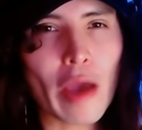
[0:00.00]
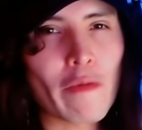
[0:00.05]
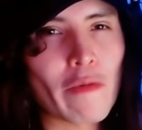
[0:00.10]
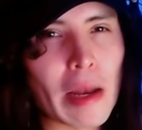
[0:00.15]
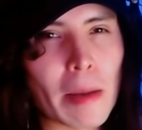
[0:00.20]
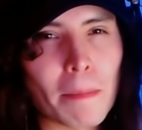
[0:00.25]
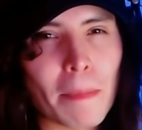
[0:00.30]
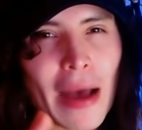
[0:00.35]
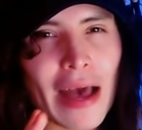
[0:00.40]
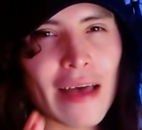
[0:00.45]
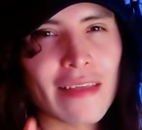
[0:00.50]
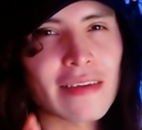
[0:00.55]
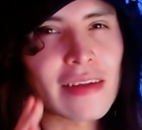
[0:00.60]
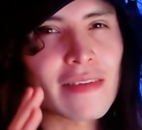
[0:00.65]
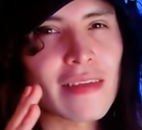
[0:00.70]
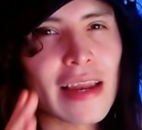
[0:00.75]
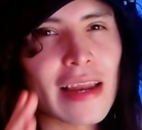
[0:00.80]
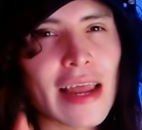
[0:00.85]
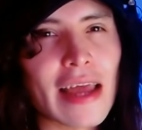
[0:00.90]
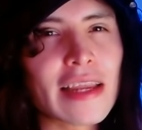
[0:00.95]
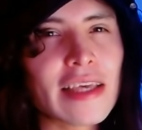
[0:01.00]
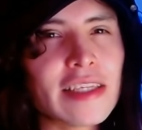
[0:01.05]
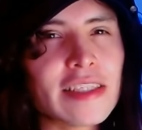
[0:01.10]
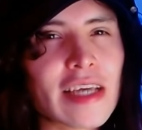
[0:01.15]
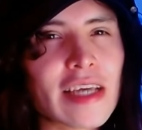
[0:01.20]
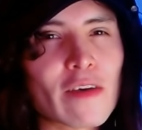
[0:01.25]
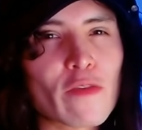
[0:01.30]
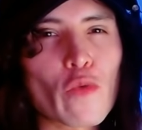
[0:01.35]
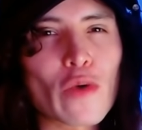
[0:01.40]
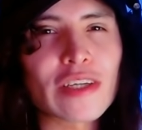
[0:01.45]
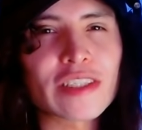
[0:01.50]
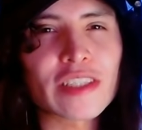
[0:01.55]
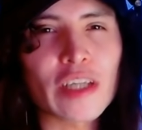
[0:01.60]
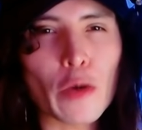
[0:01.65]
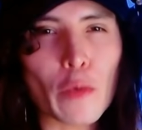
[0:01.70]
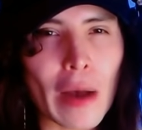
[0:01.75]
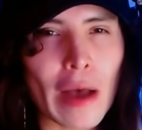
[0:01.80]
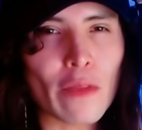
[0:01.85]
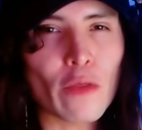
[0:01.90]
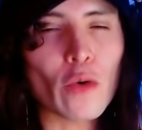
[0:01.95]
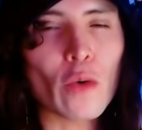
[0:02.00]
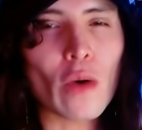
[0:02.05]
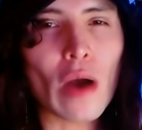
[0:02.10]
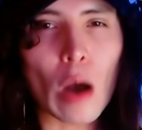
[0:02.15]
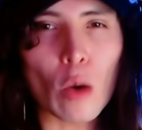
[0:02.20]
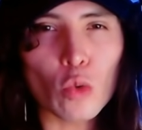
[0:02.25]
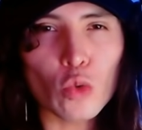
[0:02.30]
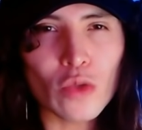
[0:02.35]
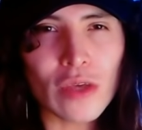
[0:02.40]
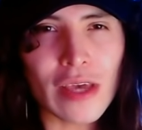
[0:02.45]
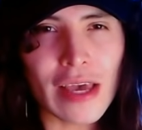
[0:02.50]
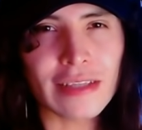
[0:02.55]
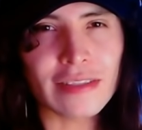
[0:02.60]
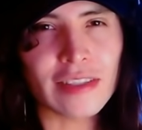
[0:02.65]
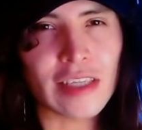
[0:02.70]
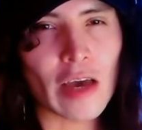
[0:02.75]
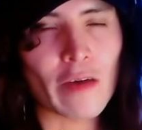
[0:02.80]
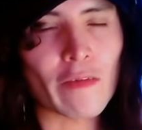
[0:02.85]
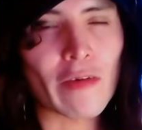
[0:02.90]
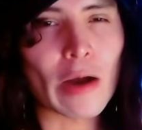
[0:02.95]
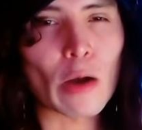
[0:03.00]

el padre de la niña fue llevado a audiencia bajo